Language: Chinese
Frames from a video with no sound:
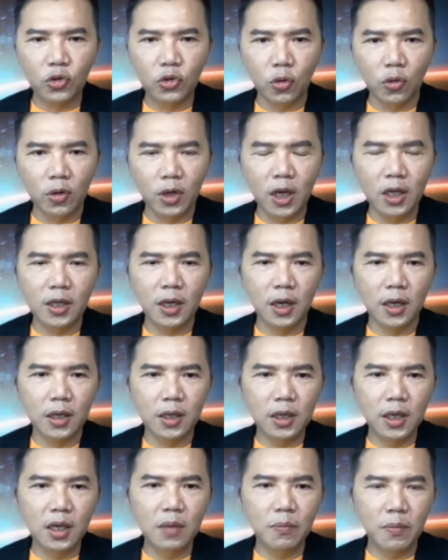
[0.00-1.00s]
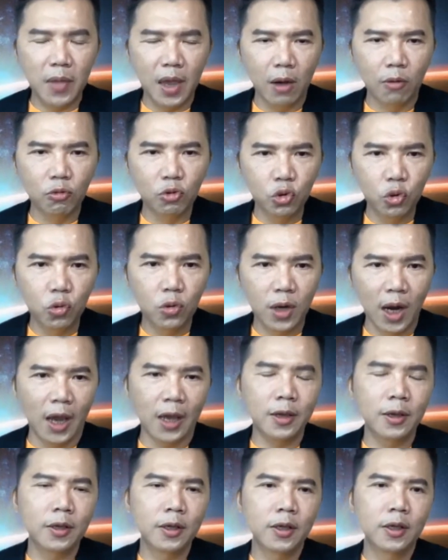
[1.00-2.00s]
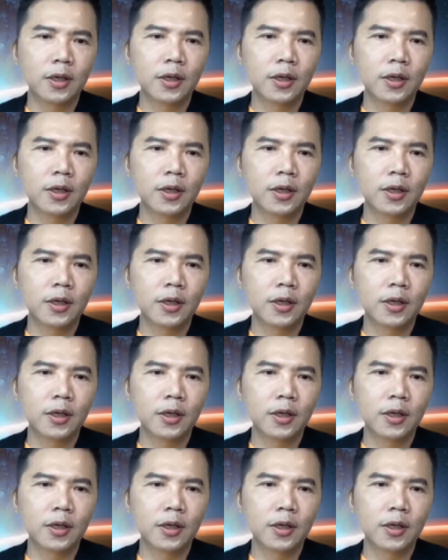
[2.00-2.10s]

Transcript: 种类的疫苗出来，